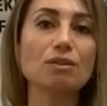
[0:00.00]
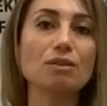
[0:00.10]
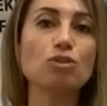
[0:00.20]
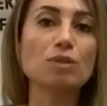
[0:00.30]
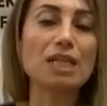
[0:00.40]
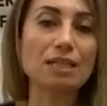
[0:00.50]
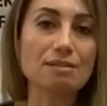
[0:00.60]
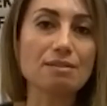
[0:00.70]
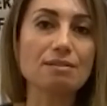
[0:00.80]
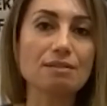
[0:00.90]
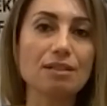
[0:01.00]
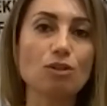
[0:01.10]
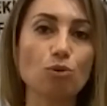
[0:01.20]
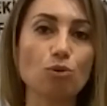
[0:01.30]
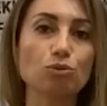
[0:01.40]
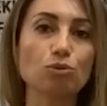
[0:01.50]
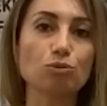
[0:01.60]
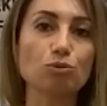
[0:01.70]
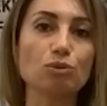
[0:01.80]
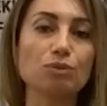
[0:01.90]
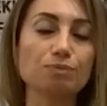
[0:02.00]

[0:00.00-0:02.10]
ödenek kesintileri oldu e,